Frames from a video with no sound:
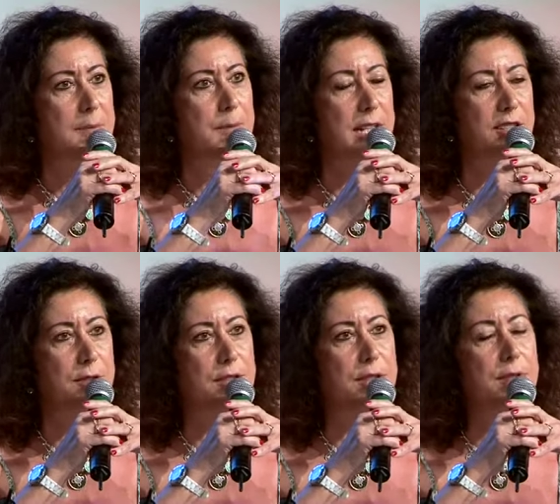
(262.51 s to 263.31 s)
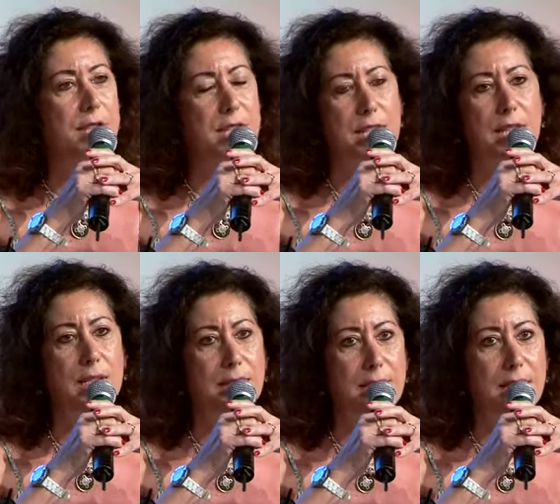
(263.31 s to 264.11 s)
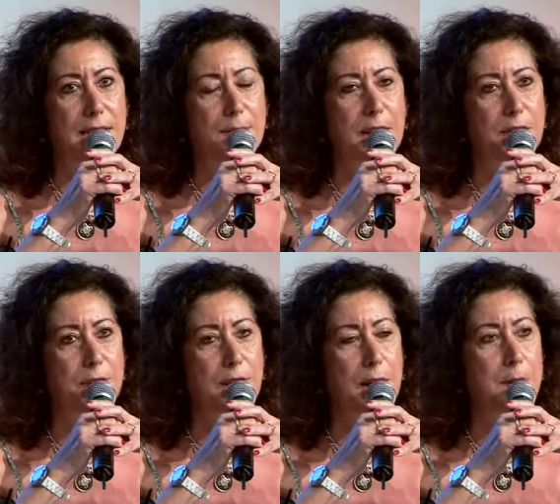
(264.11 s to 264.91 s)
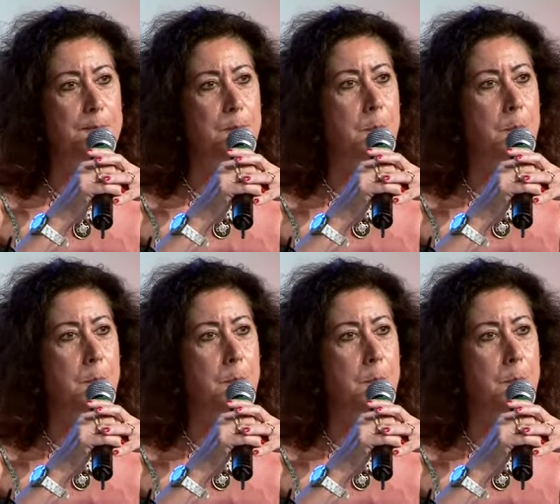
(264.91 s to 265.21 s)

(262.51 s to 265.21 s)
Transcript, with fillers: Parce que si on restait dans cette démarche-là,